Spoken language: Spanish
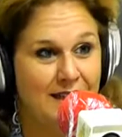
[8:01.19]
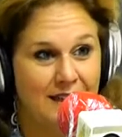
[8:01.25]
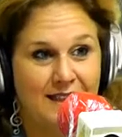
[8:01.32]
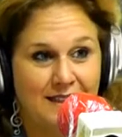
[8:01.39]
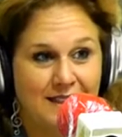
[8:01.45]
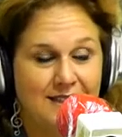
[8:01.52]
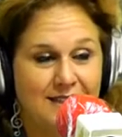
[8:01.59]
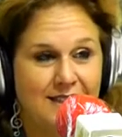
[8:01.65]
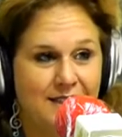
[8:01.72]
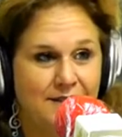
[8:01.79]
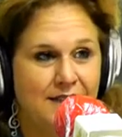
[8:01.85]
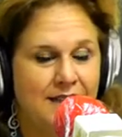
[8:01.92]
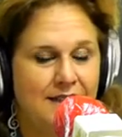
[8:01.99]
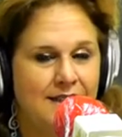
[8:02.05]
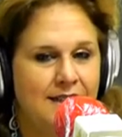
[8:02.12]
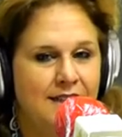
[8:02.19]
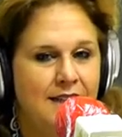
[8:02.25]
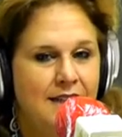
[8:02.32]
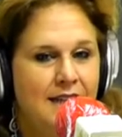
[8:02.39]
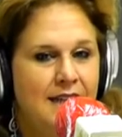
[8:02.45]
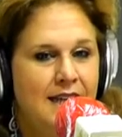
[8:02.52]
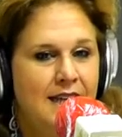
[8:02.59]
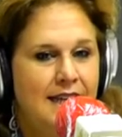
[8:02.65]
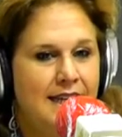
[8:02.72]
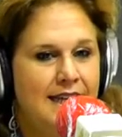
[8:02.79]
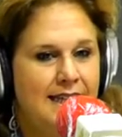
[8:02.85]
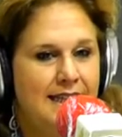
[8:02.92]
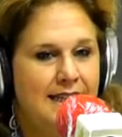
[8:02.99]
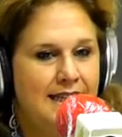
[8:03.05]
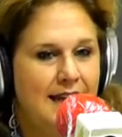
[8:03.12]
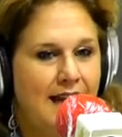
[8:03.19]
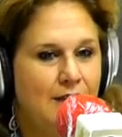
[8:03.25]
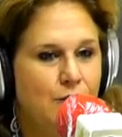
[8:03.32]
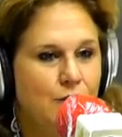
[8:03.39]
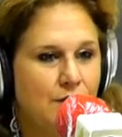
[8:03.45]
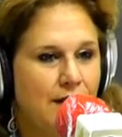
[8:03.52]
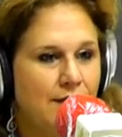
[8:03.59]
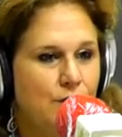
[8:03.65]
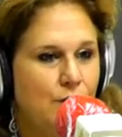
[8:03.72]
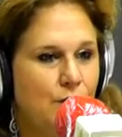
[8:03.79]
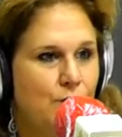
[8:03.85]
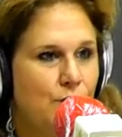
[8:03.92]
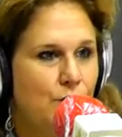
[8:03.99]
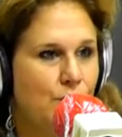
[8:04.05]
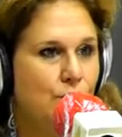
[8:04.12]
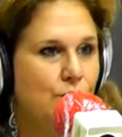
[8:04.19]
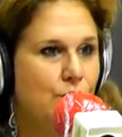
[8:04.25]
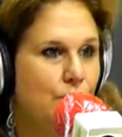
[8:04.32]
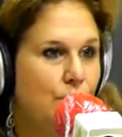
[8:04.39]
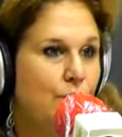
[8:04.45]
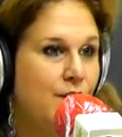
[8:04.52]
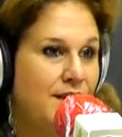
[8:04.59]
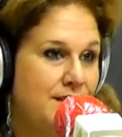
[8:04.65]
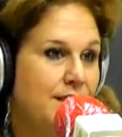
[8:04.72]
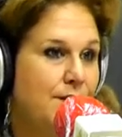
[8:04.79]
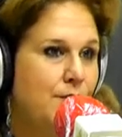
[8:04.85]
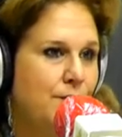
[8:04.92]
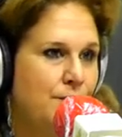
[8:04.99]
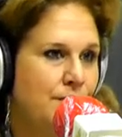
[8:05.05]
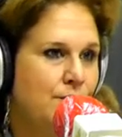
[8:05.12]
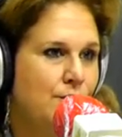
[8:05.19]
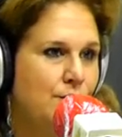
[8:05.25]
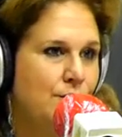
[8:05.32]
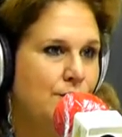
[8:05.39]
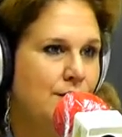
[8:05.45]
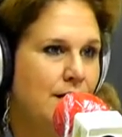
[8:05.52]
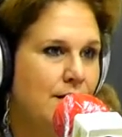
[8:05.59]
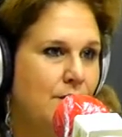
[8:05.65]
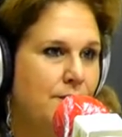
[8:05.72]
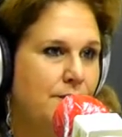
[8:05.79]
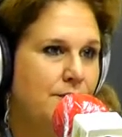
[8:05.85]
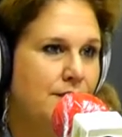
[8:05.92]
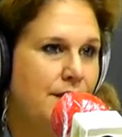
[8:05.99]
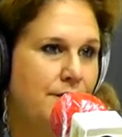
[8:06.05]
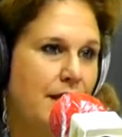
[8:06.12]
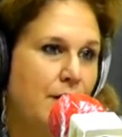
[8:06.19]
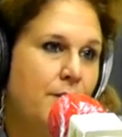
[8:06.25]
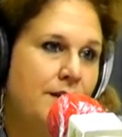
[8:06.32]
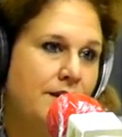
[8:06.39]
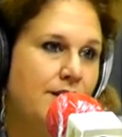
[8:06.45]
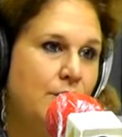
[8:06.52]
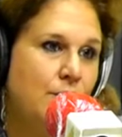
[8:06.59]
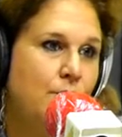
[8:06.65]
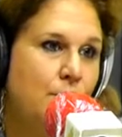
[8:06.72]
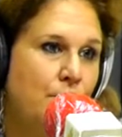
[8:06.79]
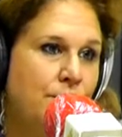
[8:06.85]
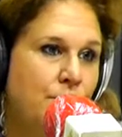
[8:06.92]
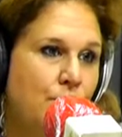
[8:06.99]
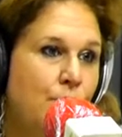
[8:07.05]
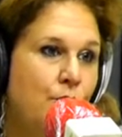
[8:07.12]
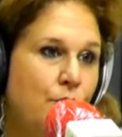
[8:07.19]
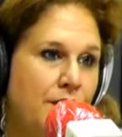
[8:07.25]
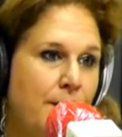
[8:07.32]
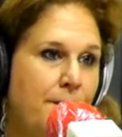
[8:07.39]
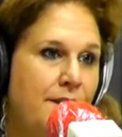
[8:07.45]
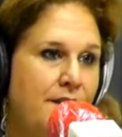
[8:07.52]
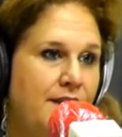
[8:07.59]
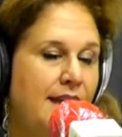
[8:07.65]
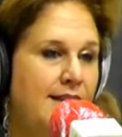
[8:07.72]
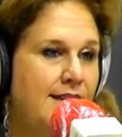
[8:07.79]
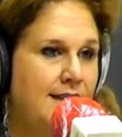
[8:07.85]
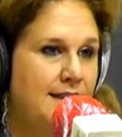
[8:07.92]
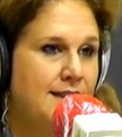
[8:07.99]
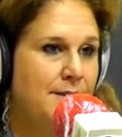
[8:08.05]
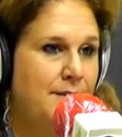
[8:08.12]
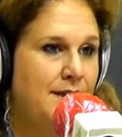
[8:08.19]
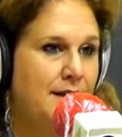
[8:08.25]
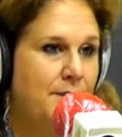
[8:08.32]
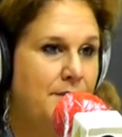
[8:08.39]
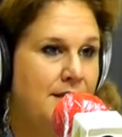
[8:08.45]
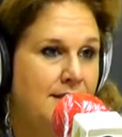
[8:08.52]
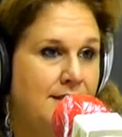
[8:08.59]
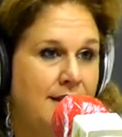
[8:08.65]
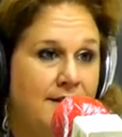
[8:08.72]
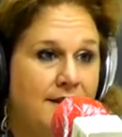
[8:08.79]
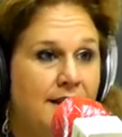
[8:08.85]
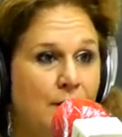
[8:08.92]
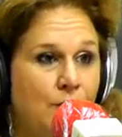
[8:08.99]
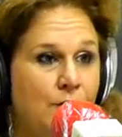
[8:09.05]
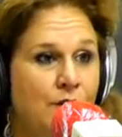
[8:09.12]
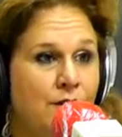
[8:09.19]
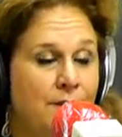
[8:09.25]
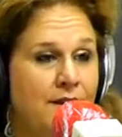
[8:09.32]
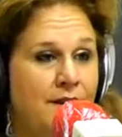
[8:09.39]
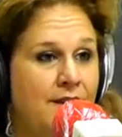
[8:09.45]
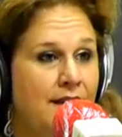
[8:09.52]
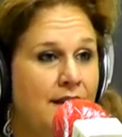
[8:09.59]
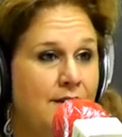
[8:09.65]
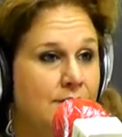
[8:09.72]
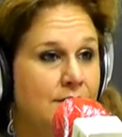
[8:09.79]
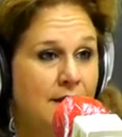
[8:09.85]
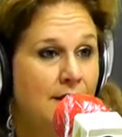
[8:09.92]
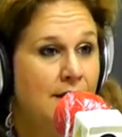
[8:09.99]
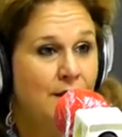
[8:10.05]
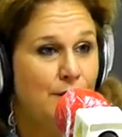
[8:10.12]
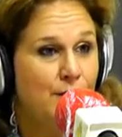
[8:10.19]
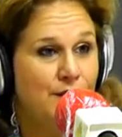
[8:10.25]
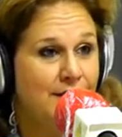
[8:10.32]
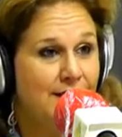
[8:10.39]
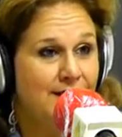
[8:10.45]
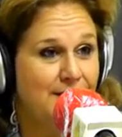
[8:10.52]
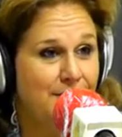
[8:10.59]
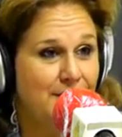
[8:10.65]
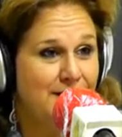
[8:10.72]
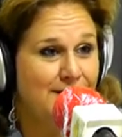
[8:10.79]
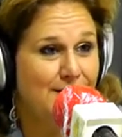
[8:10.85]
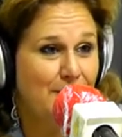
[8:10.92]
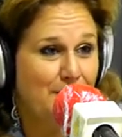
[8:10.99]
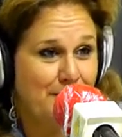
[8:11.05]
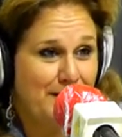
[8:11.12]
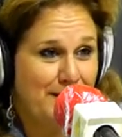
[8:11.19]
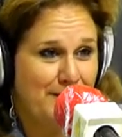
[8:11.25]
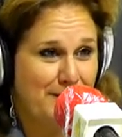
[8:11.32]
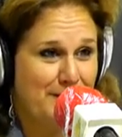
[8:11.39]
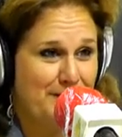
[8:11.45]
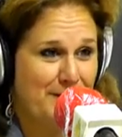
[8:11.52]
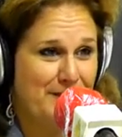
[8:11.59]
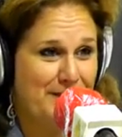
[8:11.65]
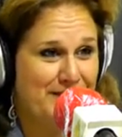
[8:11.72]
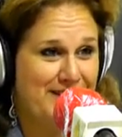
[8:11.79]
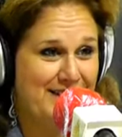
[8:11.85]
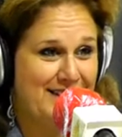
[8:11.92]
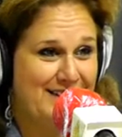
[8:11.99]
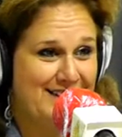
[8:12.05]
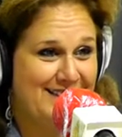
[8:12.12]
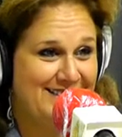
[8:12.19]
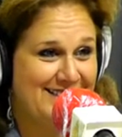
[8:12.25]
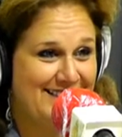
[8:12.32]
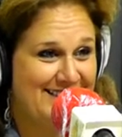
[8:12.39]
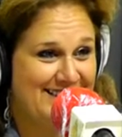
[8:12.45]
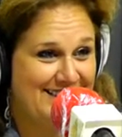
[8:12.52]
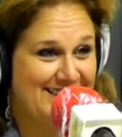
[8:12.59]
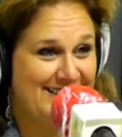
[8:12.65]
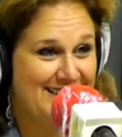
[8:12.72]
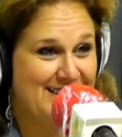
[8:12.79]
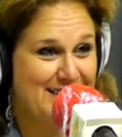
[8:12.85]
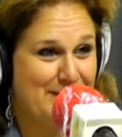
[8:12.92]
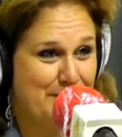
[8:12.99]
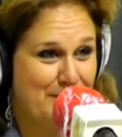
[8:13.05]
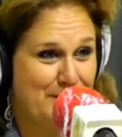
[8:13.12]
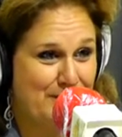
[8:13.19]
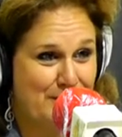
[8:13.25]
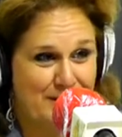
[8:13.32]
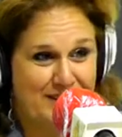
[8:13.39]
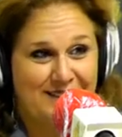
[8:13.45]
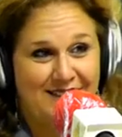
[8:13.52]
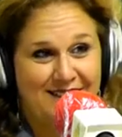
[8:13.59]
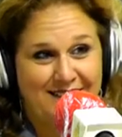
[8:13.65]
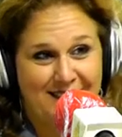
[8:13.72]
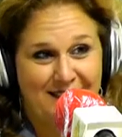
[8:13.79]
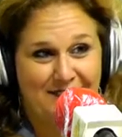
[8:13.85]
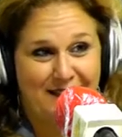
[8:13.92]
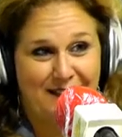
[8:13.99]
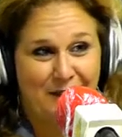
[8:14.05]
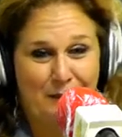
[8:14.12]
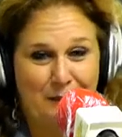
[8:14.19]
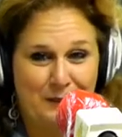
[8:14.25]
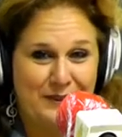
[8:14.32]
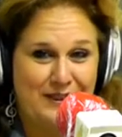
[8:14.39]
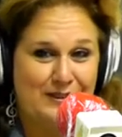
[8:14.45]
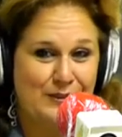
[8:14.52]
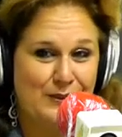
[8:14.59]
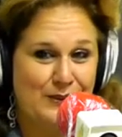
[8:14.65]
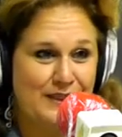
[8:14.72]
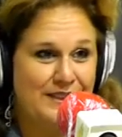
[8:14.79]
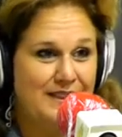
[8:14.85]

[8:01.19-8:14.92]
clases de baile, eh, han notado como, ese momento se, había convertido en un momento muy especial de la semana. A mí llegaban alumnos que me decían, Mónica, es que me he quitado el pijama para venir a, la clase porque estoy en teletrabajo, porque estoy